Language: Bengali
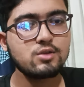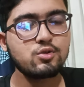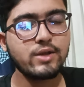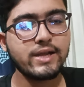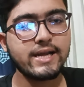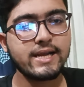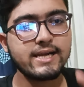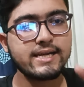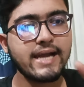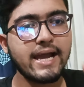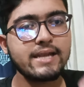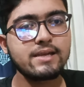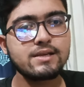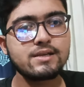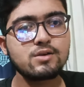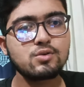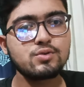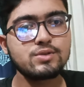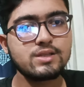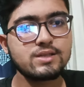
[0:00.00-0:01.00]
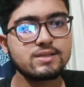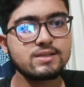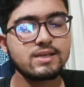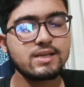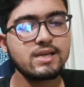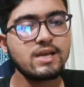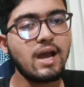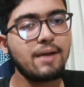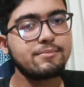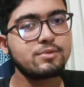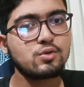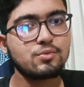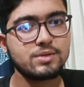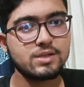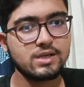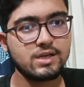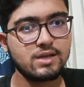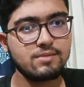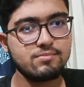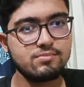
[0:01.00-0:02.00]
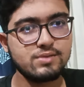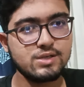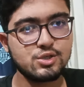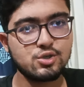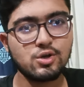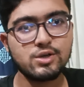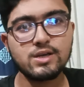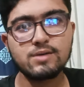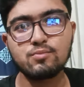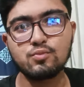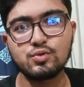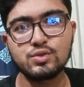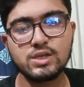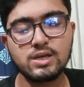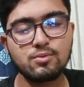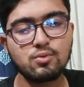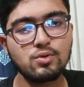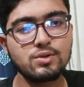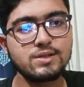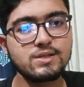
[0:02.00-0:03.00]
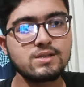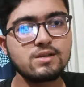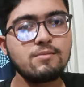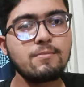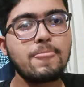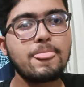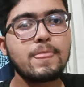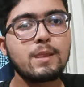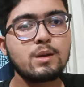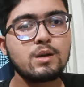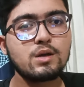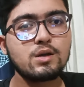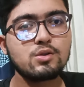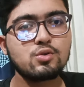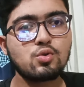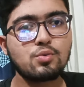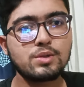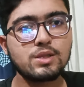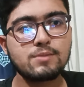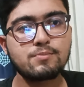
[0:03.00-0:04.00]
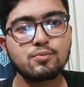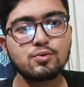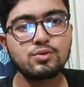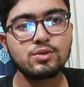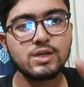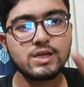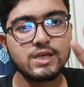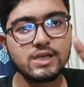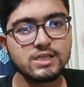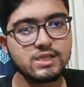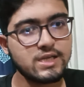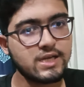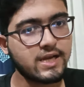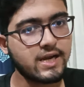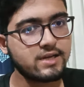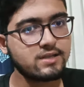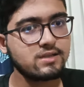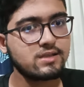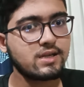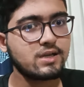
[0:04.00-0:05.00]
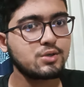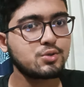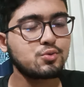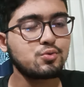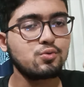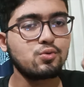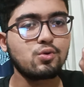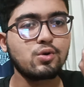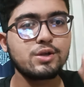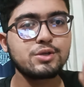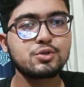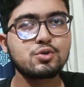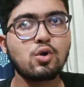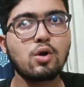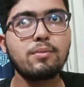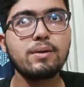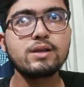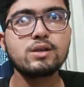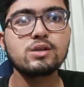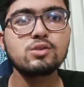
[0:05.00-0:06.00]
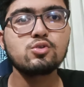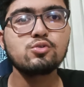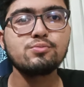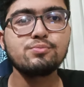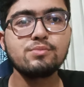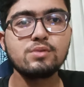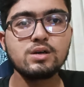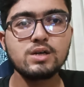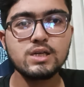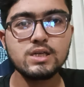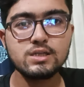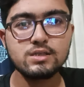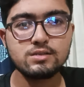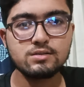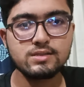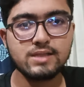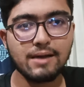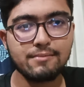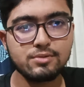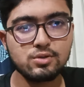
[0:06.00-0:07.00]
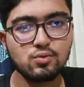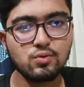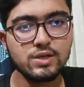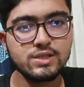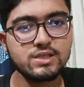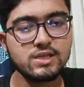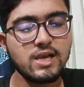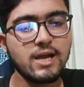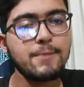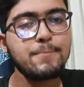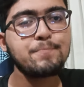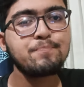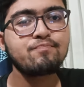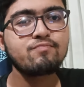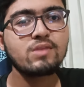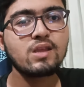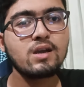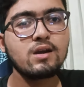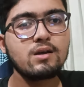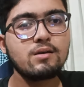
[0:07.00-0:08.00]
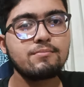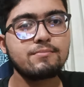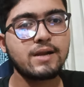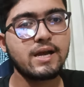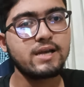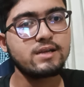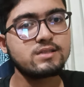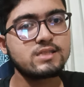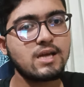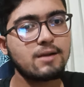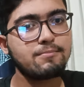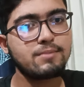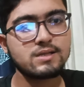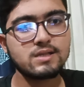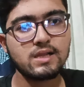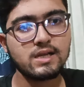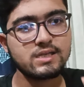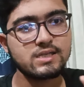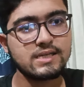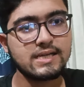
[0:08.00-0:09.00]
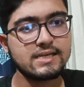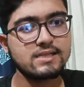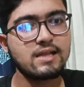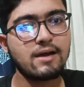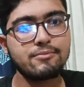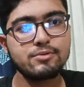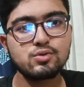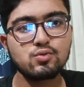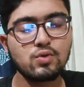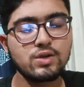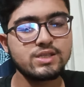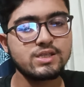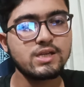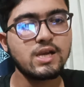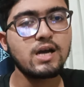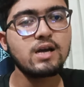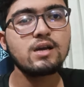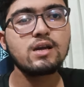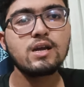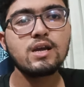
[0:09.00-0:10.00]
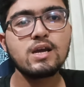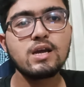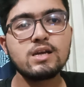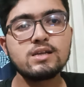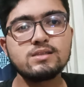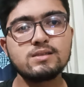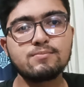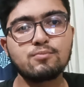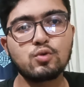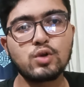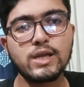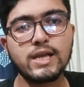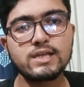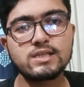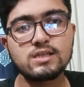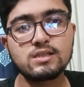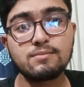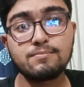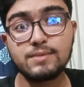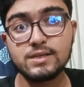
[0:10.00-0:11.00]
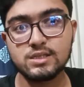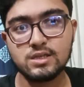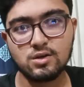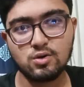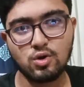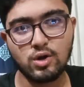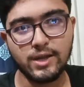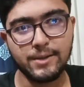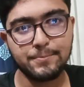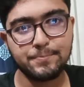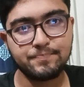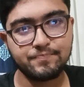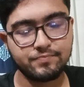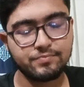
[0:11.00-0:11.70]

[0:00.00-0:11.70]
তো এখানে কাহিনিটা হইতেছে কি আমি তোমাদেরকে বিষয়টা বুঝিয়ে বলতেছি তোমাদের প্রত্যেকটা শিক্ষার্থী থেকে শুরু করে সবাই কিন্তু দাবি তুলেছিলাম প্রায় চার পাঁচ লাখ শিক্ষার্থী দাবি তুলেছিল যে পরীক্ষা যাতে পেছানো হয়